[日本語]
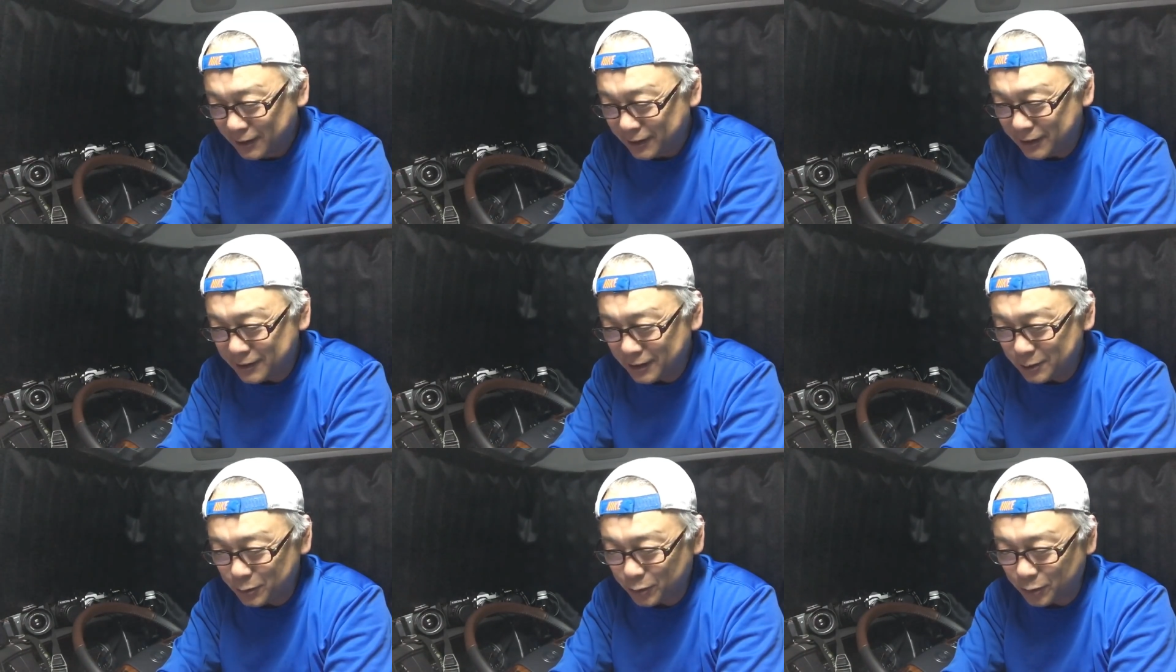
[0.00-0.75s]
いか
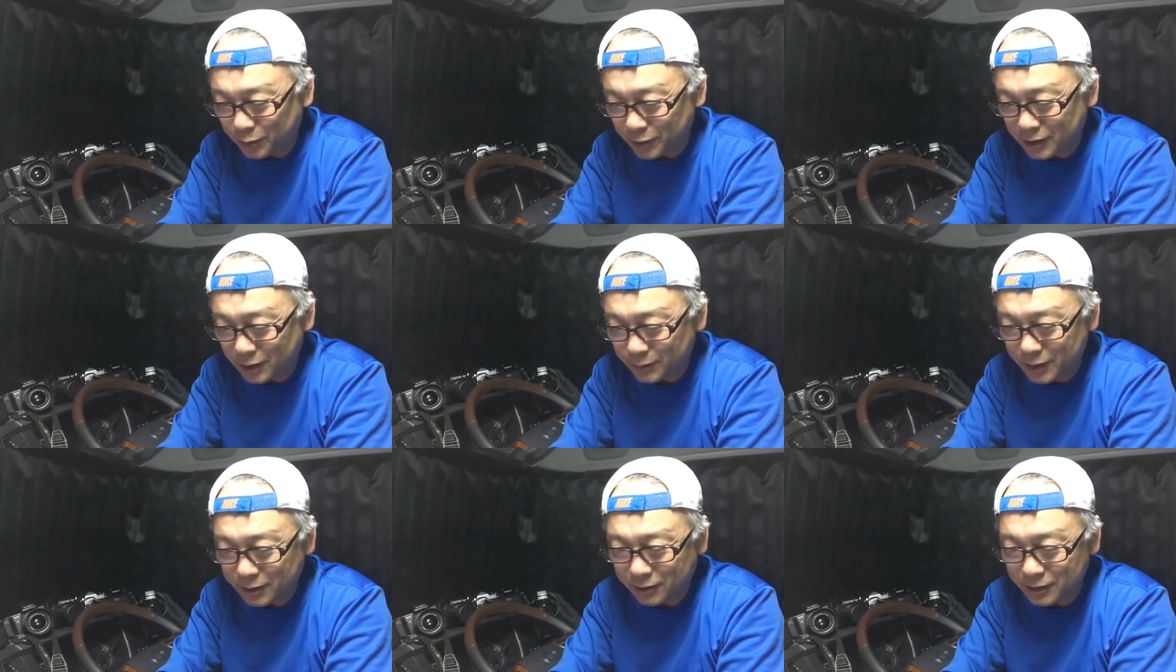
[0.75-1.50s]
にも
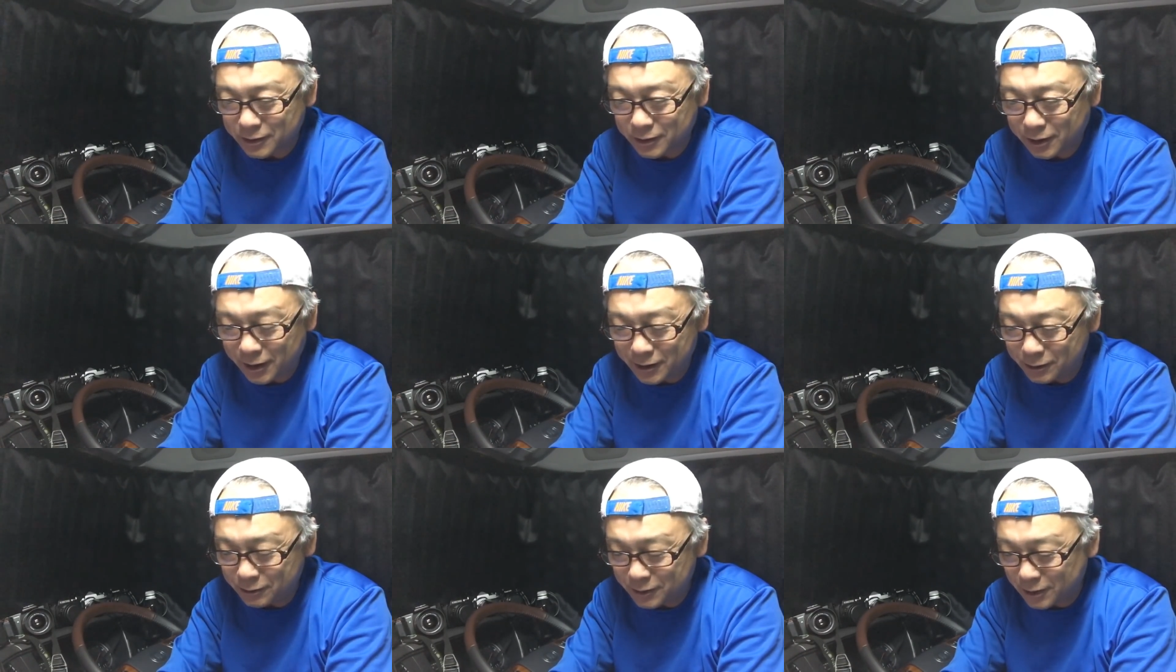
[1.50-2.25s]
トイカメラって感じで、耐
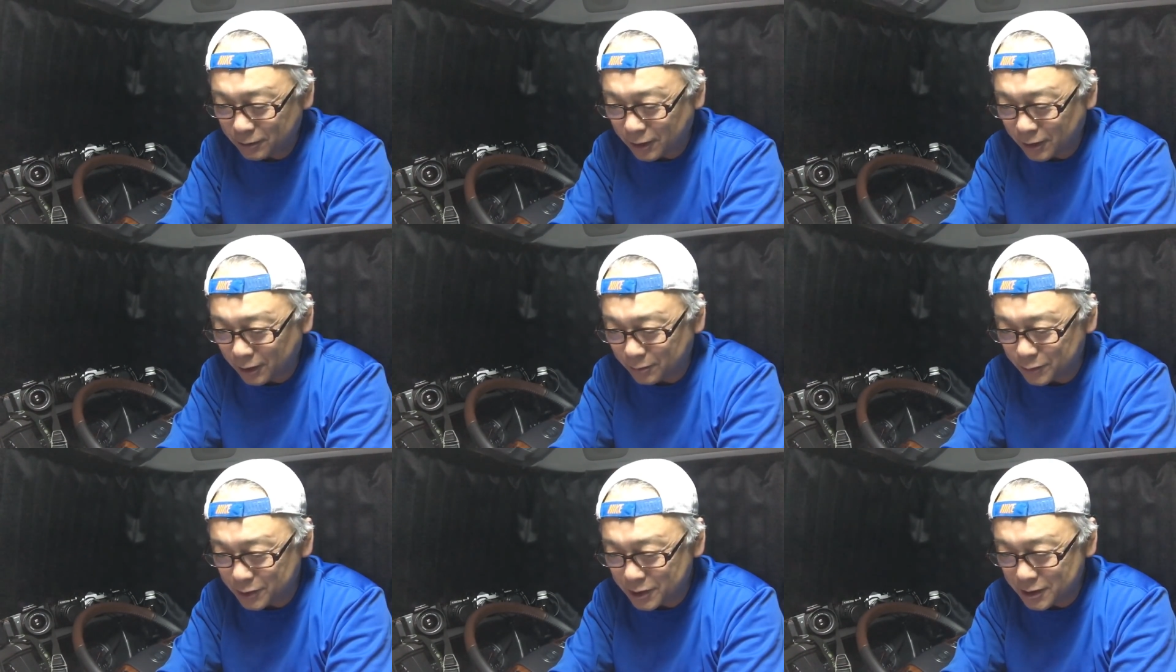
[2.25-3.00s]
久性とかなんか
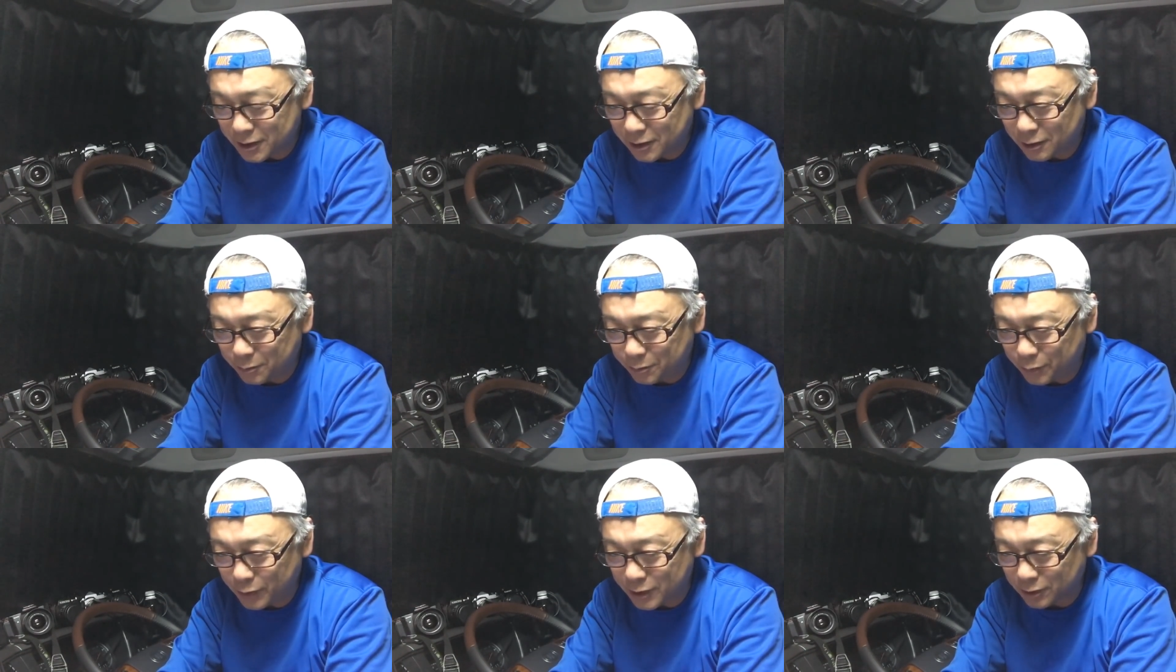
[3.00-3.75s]
無視されてるっ
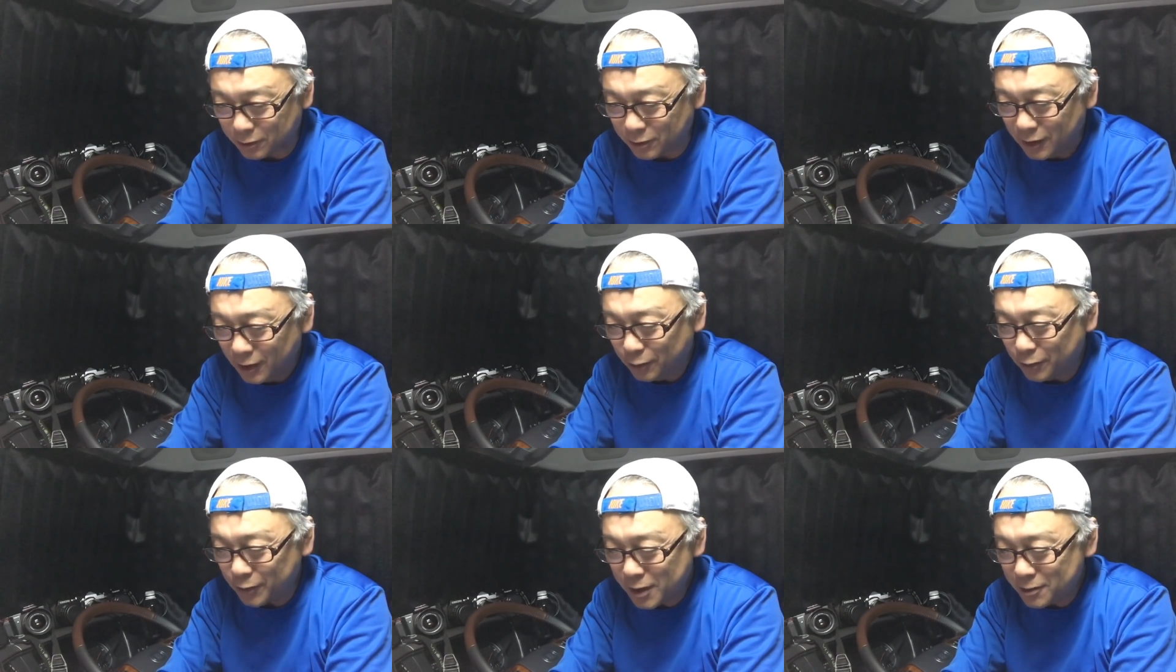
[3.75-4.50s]
ぽいですけど、
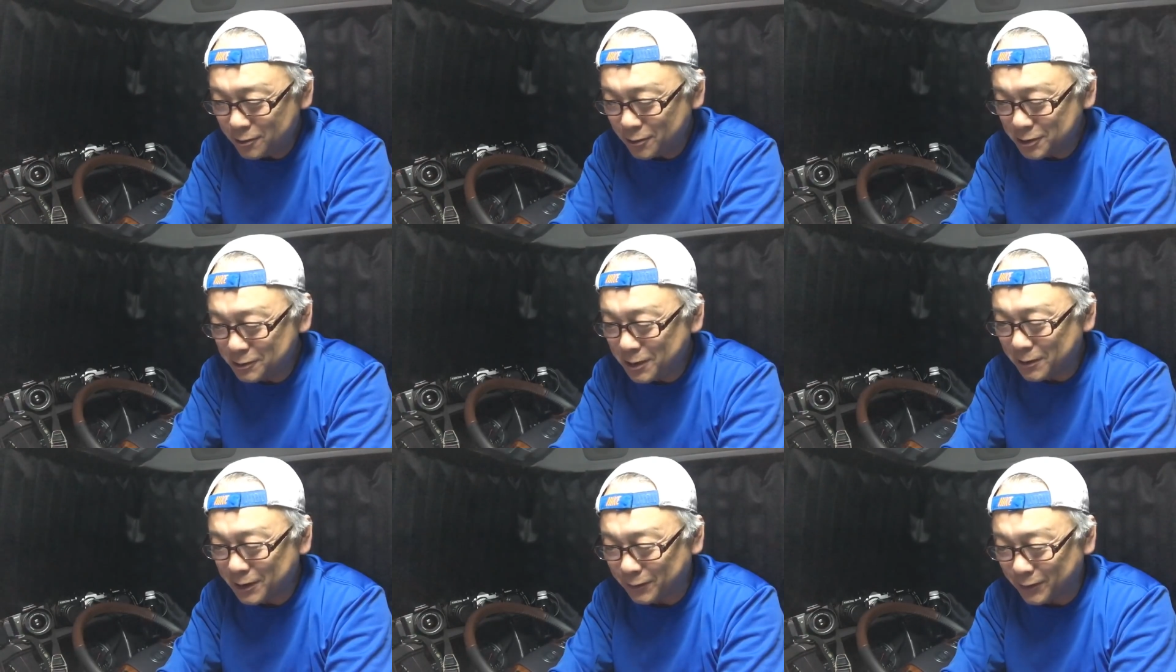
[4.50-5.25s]
550
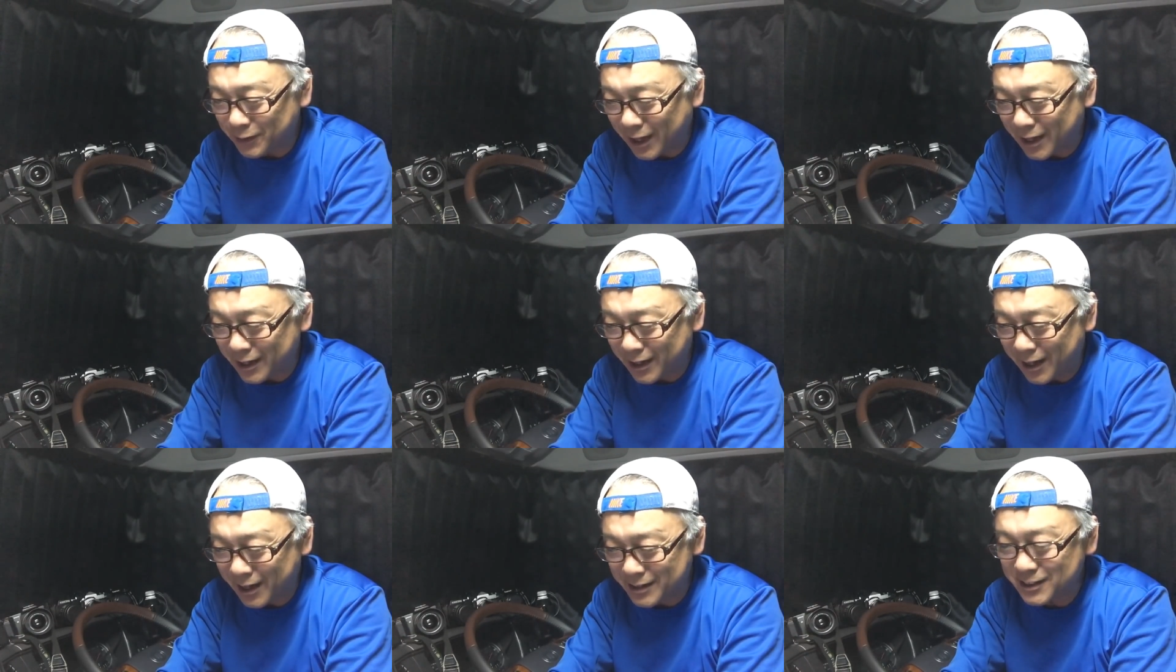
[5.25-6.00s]
円はでもね、
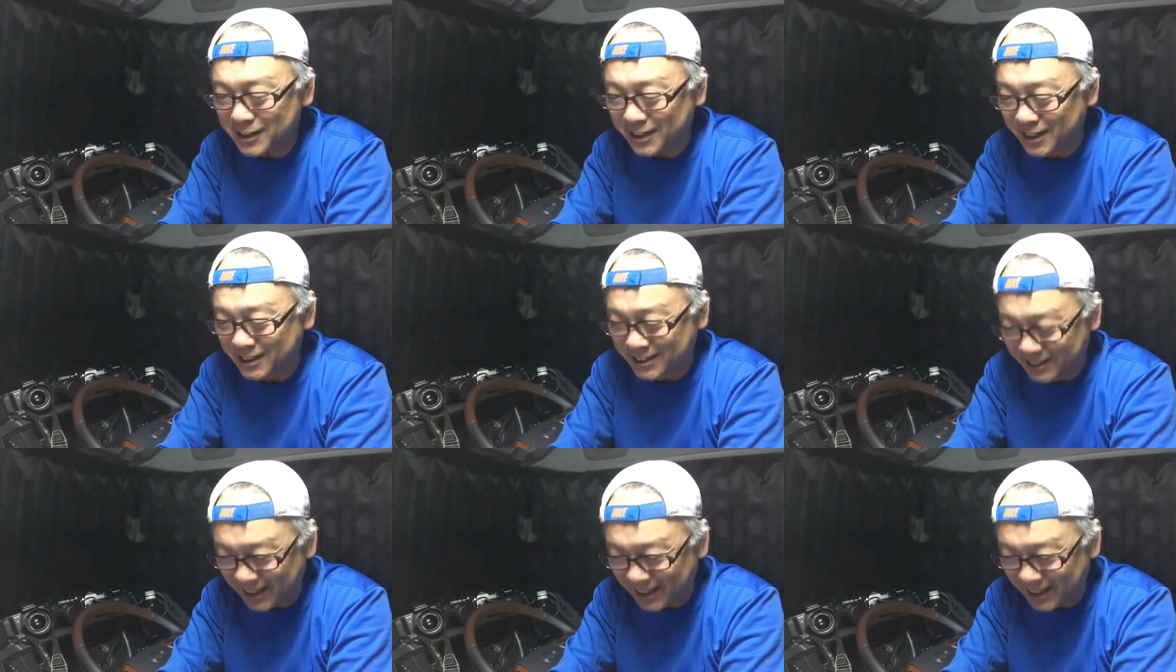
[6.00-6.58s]
安いですね。